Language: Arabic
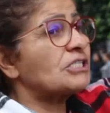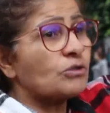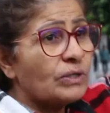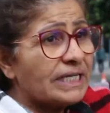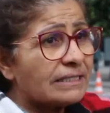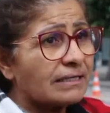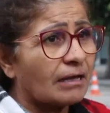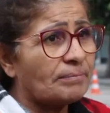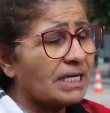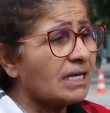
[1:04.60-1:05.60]
مسؤوليات
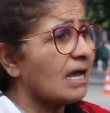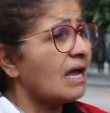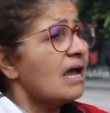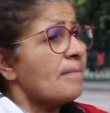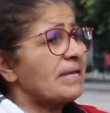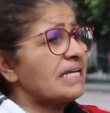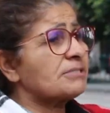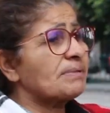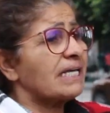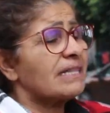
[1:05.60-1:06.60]
كبيره ما
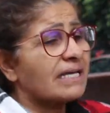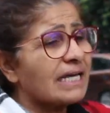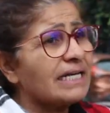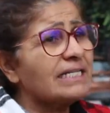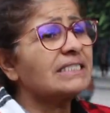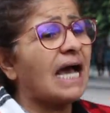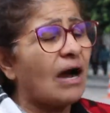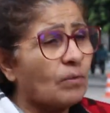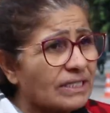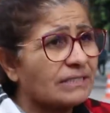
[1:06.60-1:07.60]
يلزمك اذا كان انت
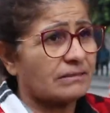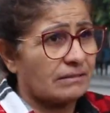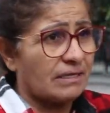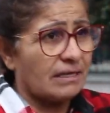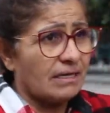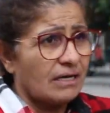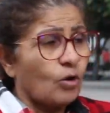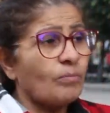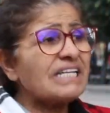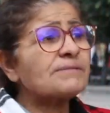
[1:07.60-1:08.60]
حاولت
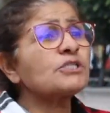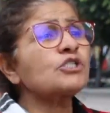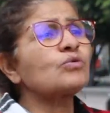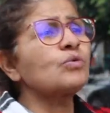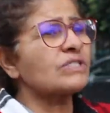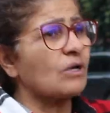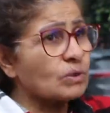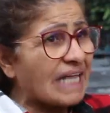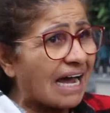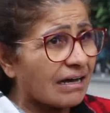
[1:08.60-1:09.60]
وما يلزمكش تكون
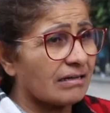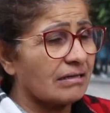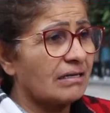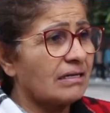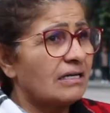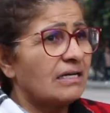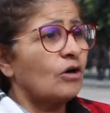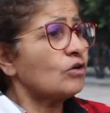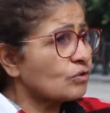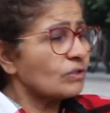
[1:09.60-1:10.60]
صوت حق
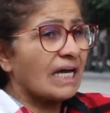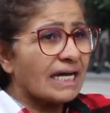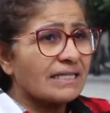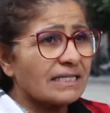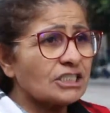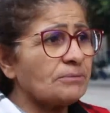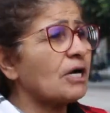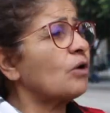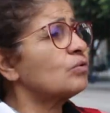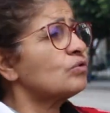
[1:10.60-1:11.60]
اسكت خاطر انت
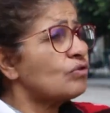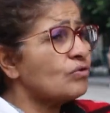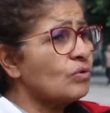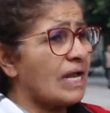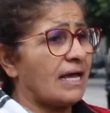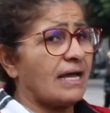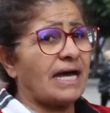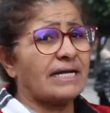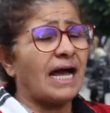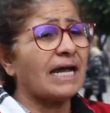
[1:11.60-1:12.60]
مراه وننظروا لها
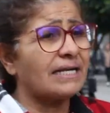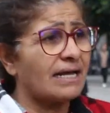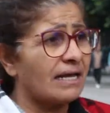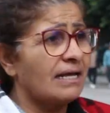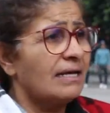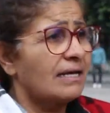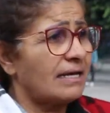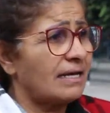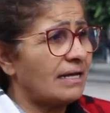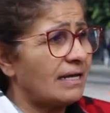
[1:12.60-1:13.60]
احنا عندنا
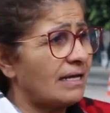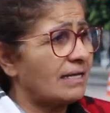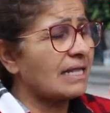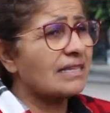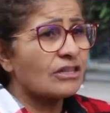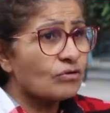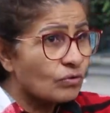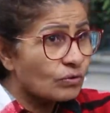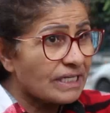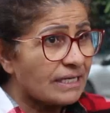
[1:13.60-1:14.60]
آه، نظره
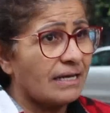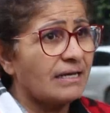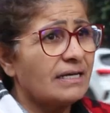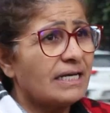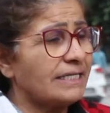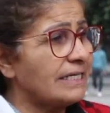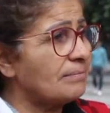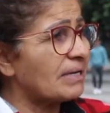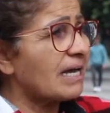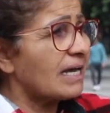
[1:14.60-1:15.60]
ذكوريه اني
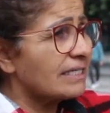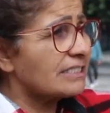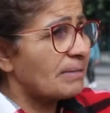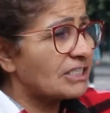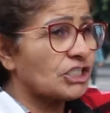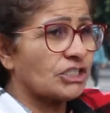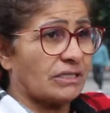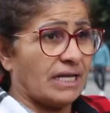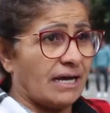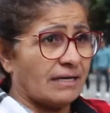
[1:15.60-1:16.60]
المراه يلزمها تشد
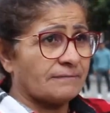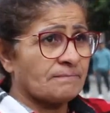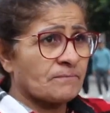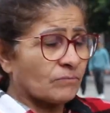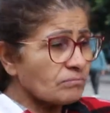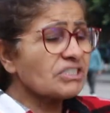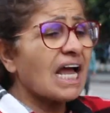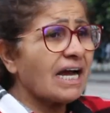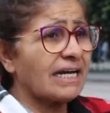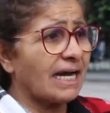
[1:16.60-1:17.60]
الدار مش
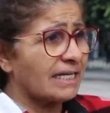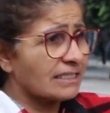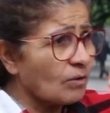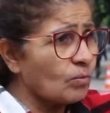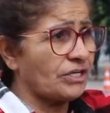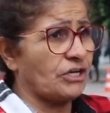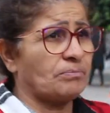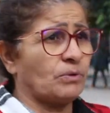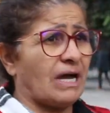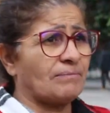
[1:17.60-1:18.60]
احنا عنا تو
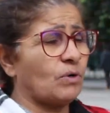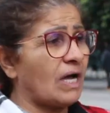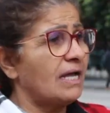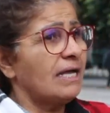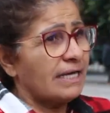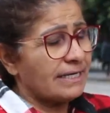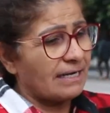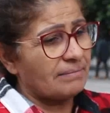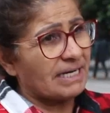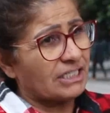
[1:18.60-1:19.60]
يحبوا يعملوها
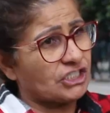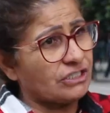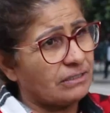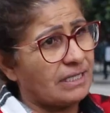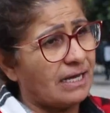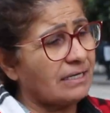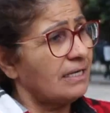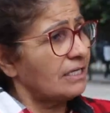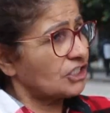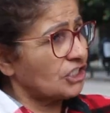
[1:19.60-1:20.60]
انها المراه تشد الدار
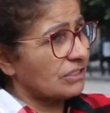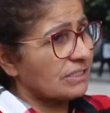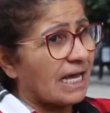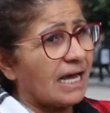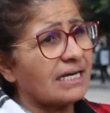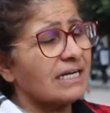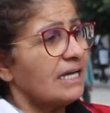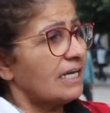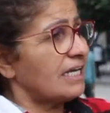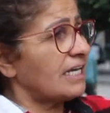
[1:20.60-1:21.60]
تشد صغار
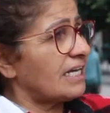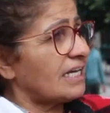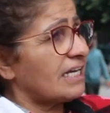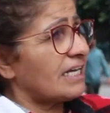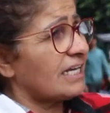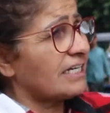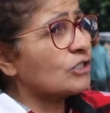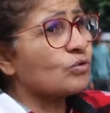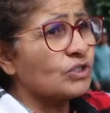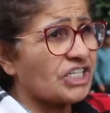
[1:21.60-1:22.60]
آه، انها
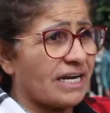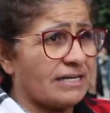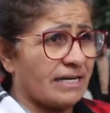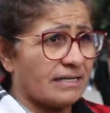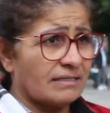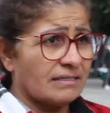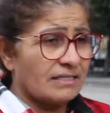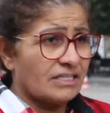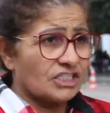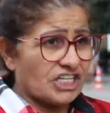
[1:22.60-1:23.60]
تكون جاليه
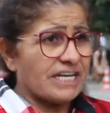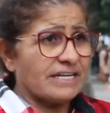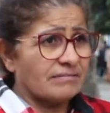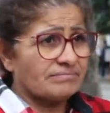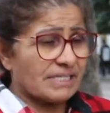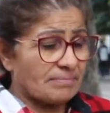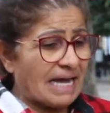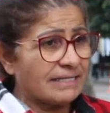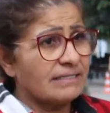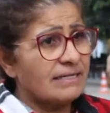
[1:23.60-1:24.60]
جاريه
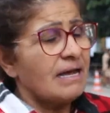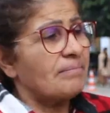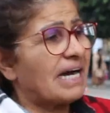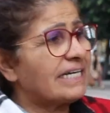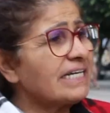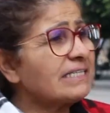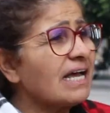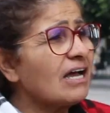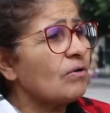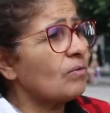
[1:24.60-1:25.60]
سامحني
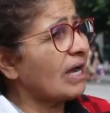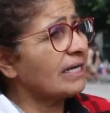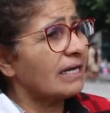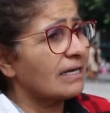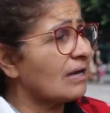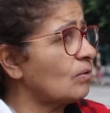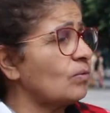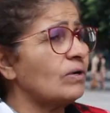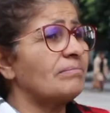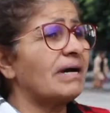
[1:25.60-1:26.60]
معناتها واحنا
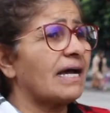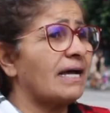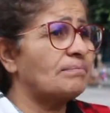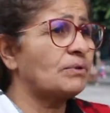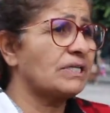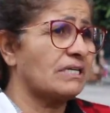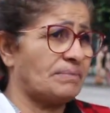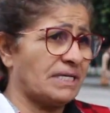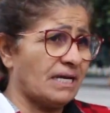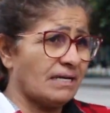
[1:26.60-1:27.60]
راهو المراه
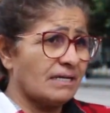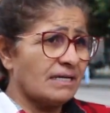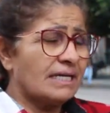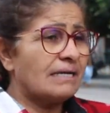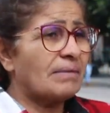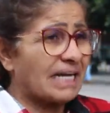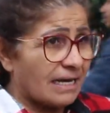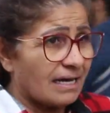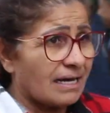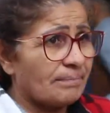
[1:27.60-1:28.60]
البرقيبيه
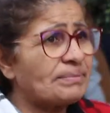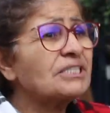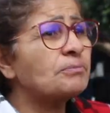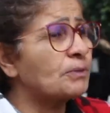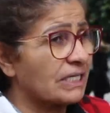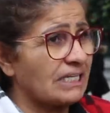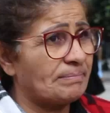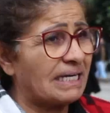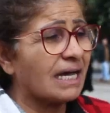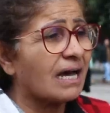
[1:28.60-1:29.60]
المرأة بنت
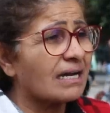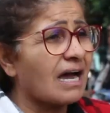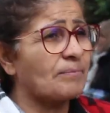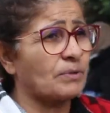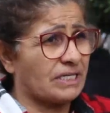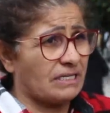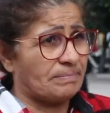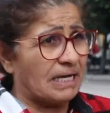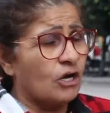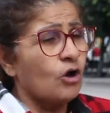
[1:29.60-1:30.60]
برقيبة اللي قراها
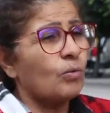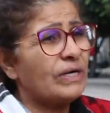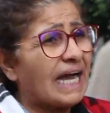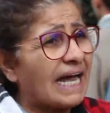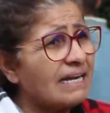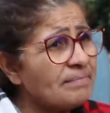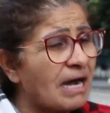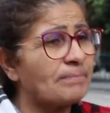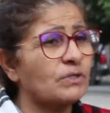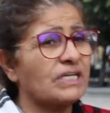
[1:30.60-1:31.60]
برقيبة واللي
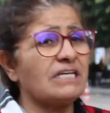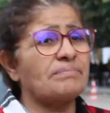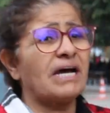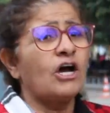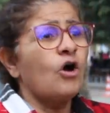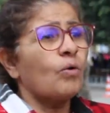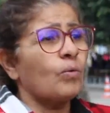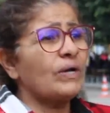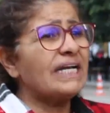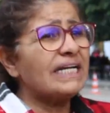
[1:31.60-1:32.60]
علمها برقيبة
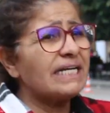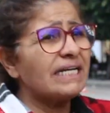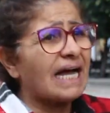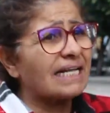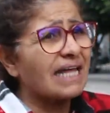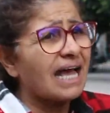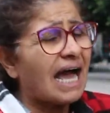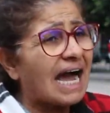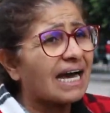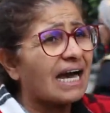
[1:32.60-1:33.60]
واللي أعطاها
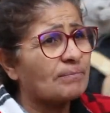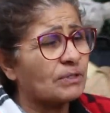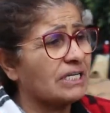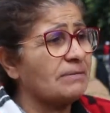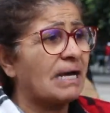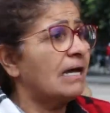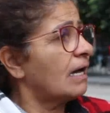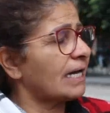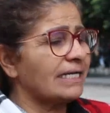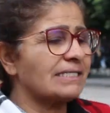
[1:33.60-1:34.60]
حقها برقيبة
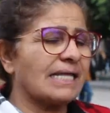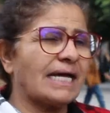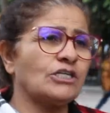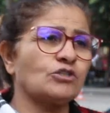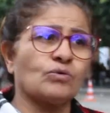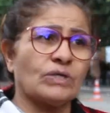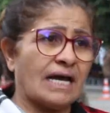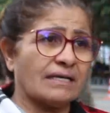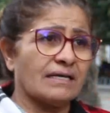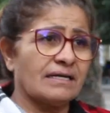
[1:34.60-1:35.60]
راه يستحيل تكون
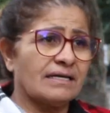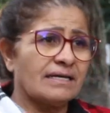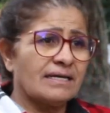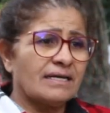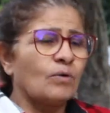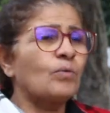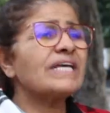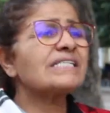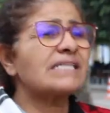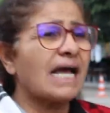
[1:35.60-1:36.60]
هكا
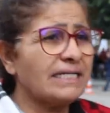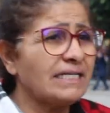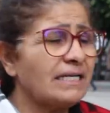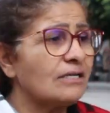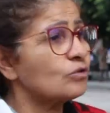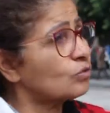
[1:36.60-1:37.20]
ويستحيل